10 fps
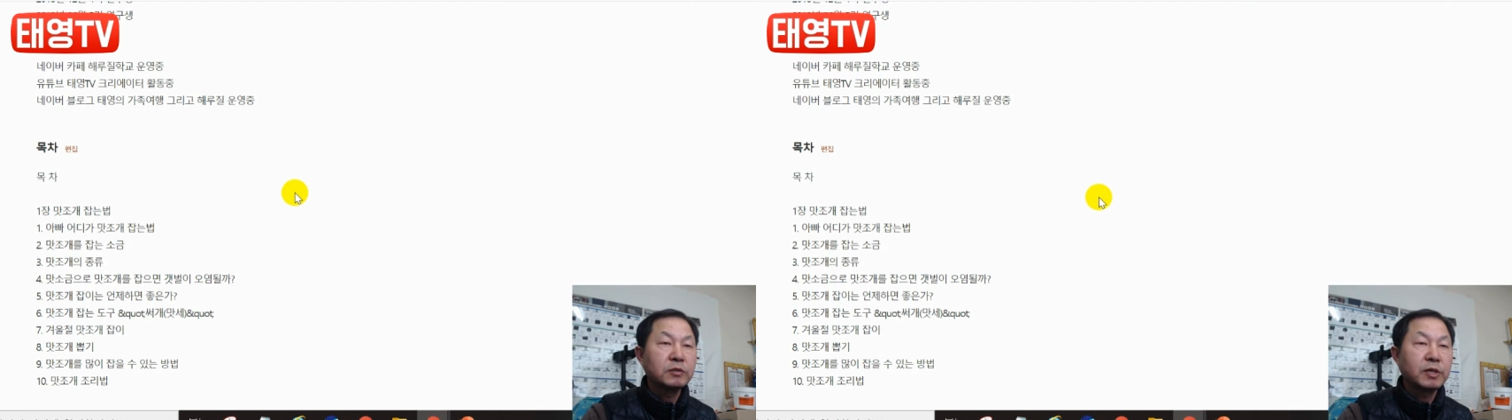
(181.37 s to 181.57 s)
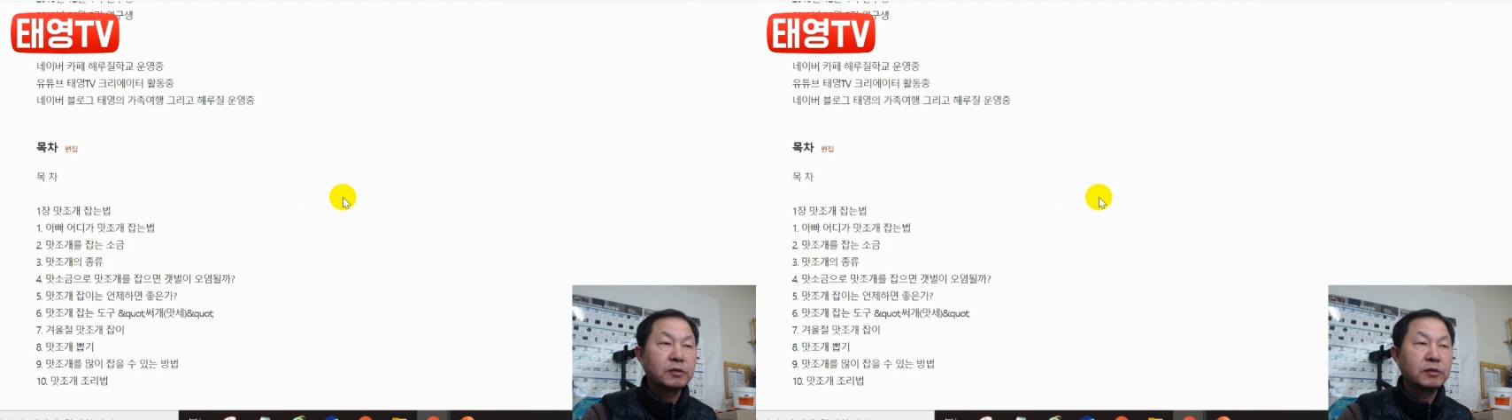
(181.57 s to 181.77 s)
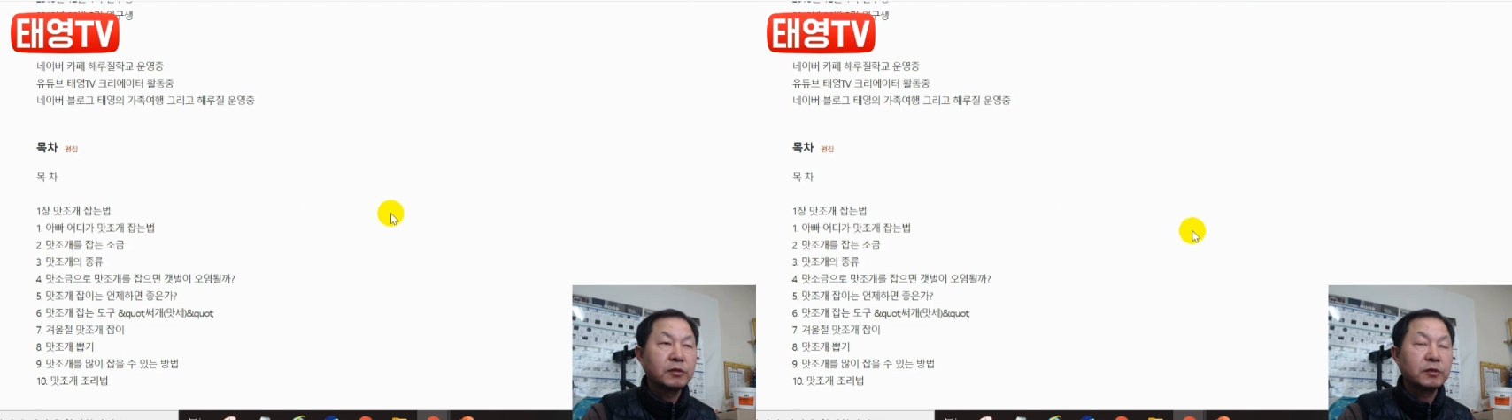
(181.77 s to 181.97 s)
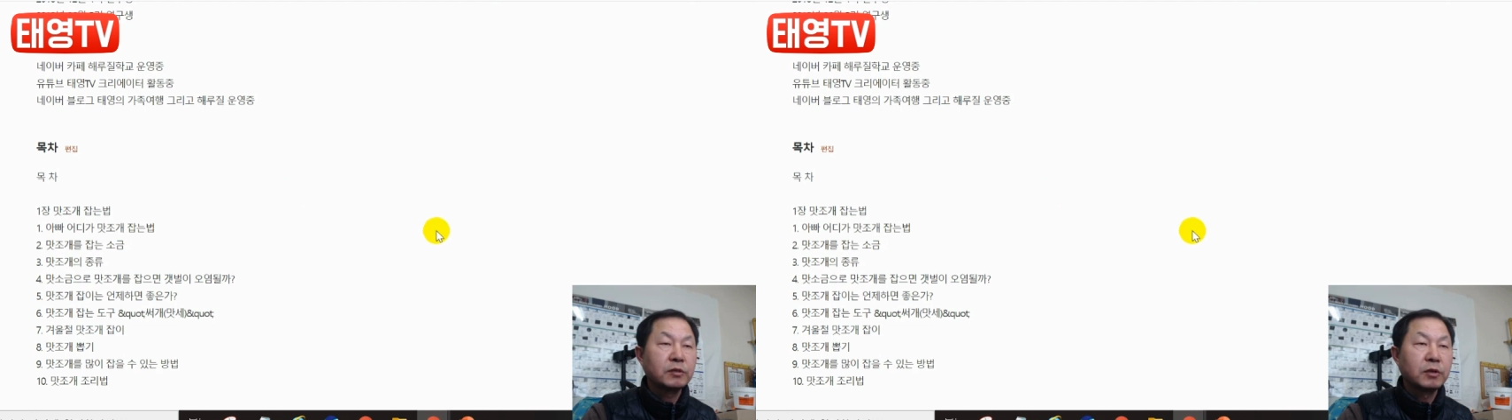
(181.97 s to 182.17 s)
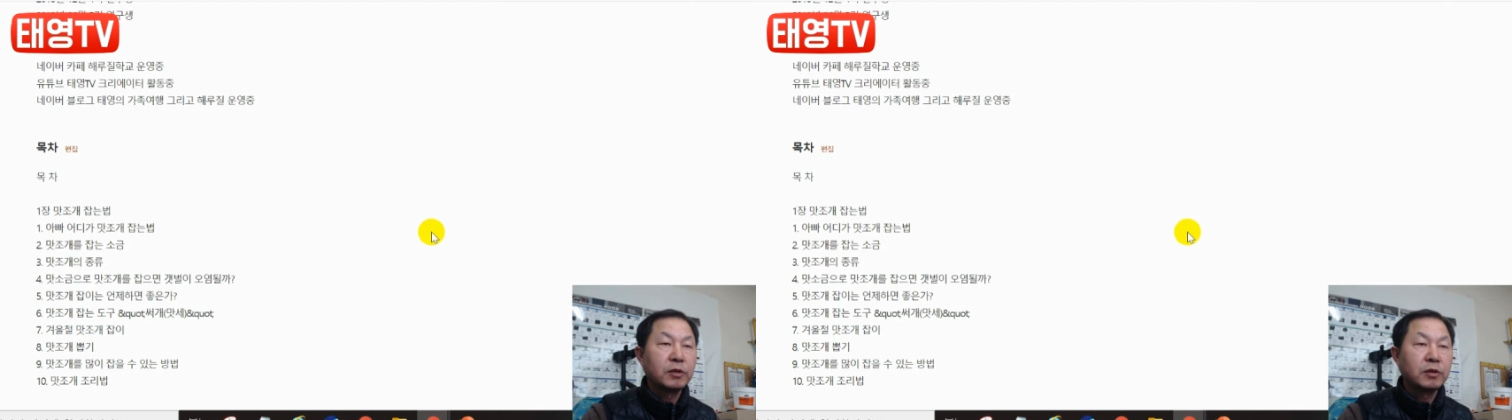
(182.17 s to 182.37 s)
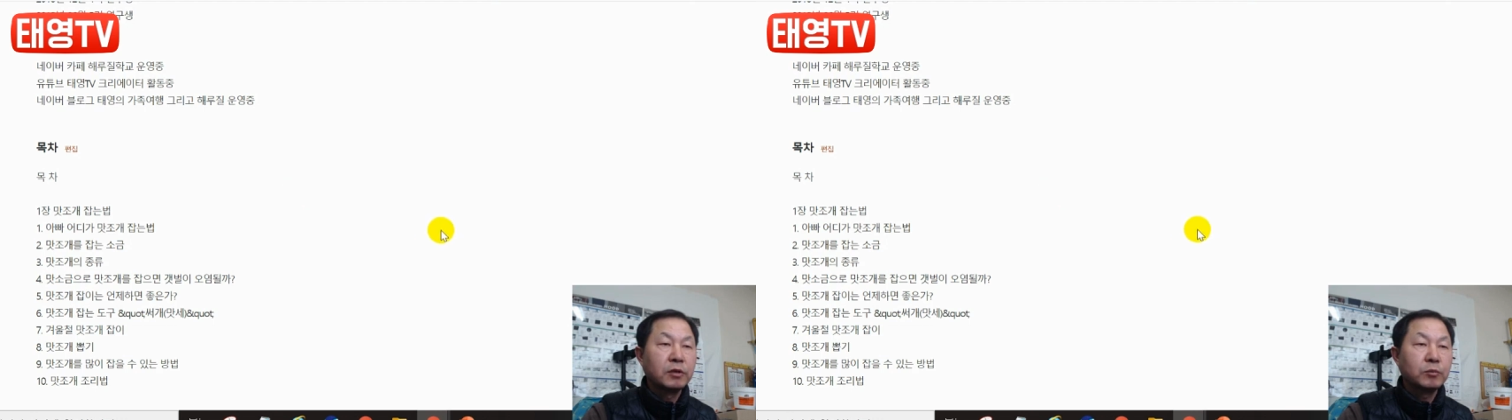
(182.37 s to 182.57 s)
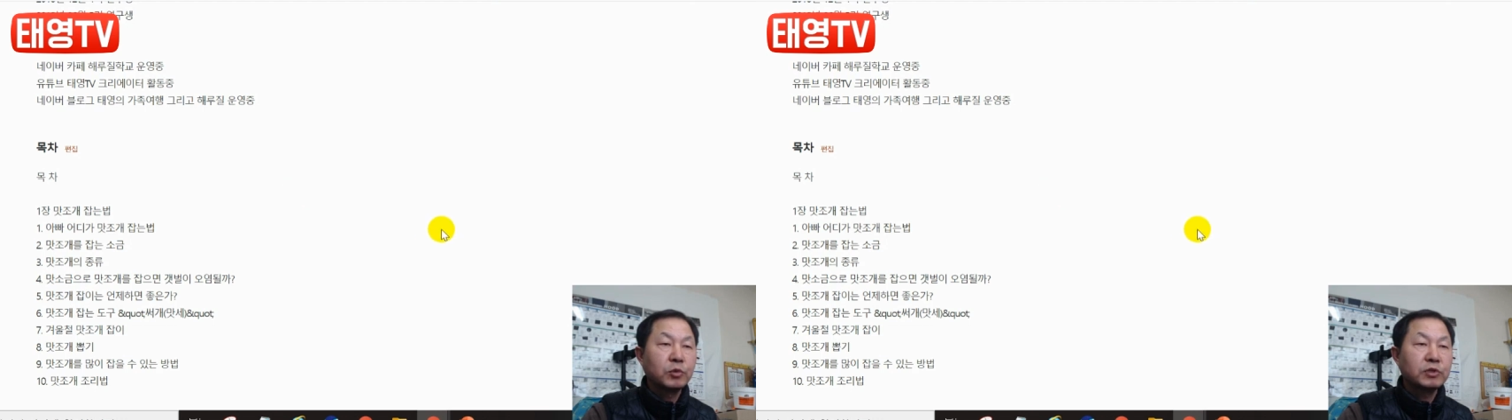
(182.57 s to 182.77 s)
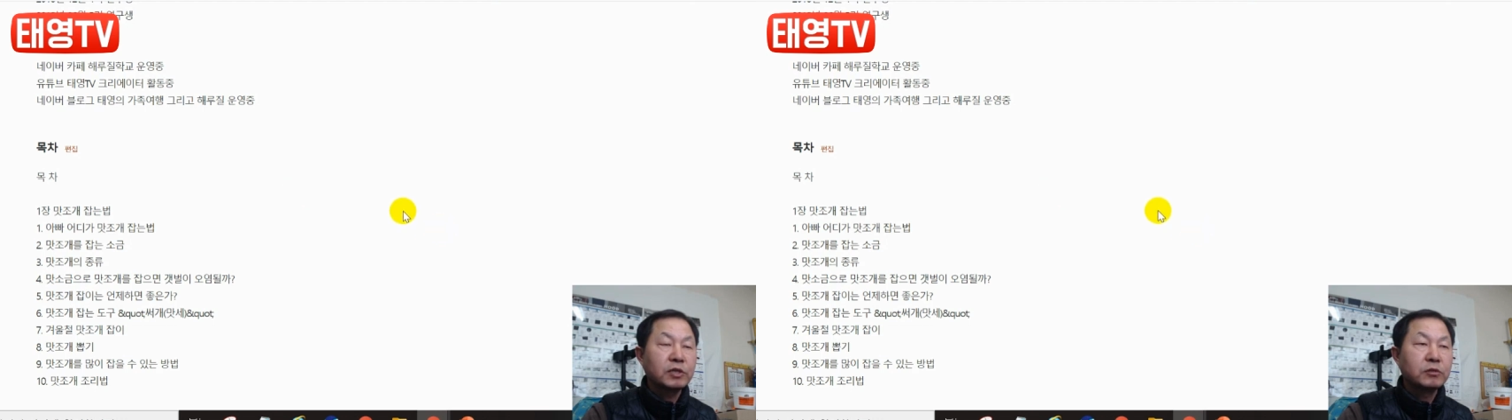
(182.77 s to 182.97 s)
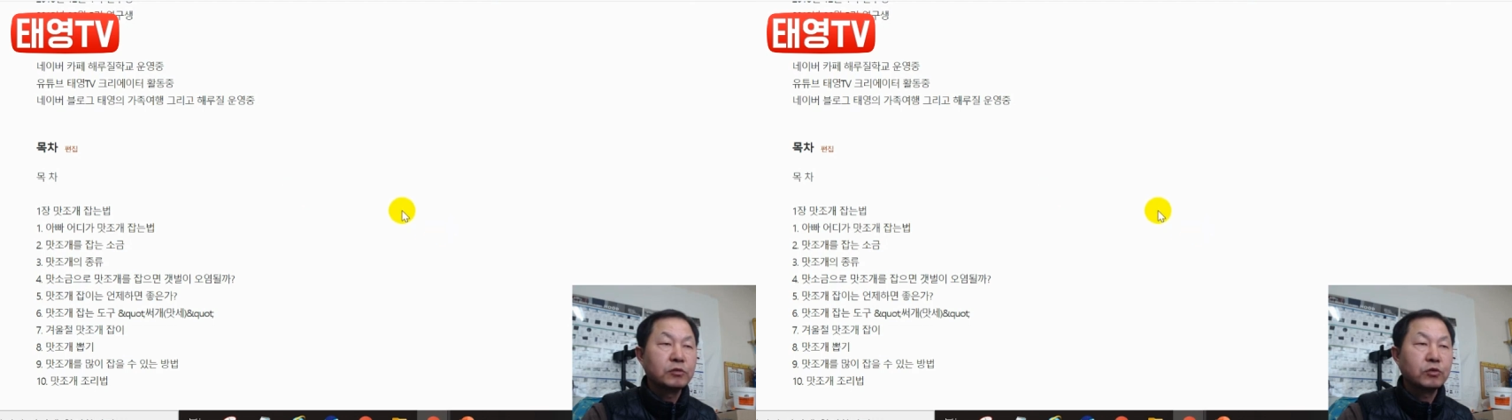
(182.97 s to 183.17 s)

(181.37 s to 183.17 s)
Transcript: 하지만은 사실은